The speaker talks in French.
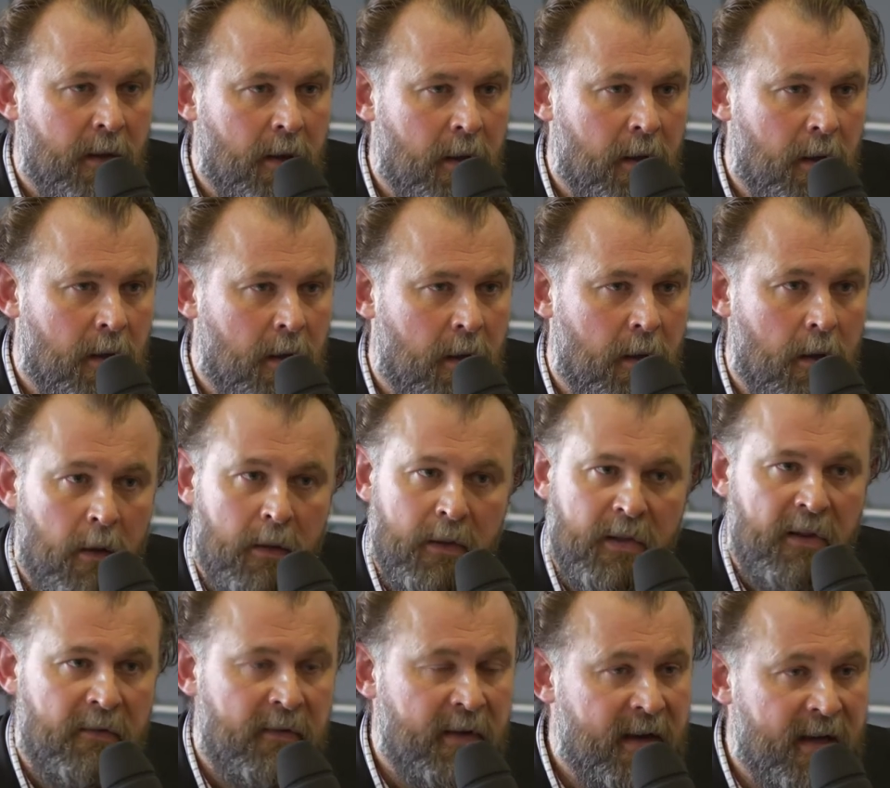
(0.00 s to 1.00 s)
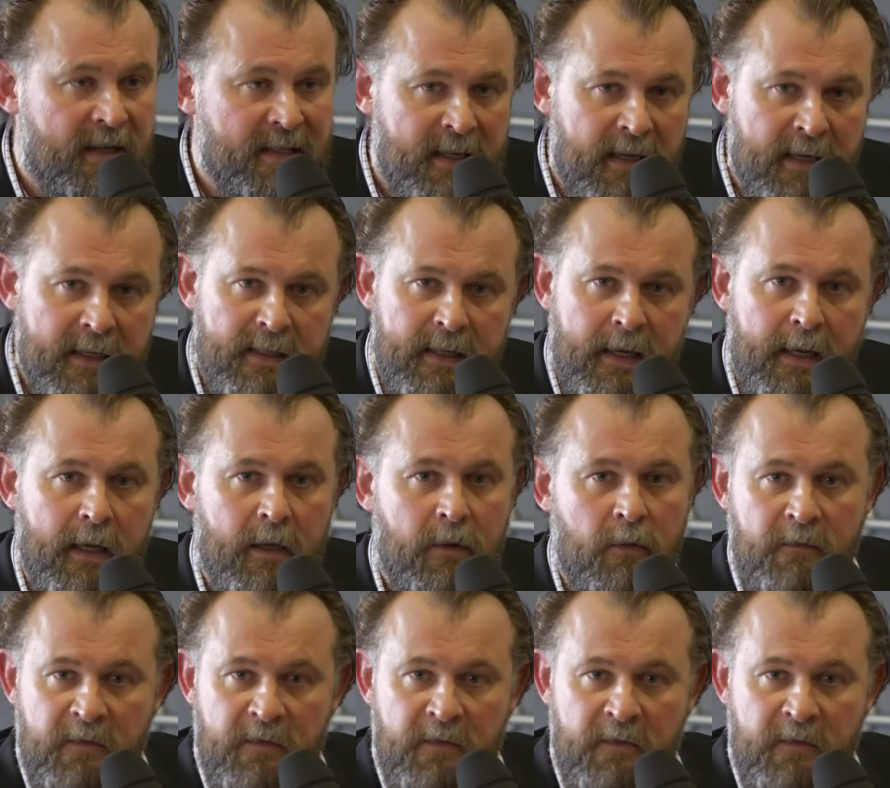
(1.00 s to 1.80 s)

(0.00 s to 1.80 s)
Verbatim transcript: euh, TVA 5,5,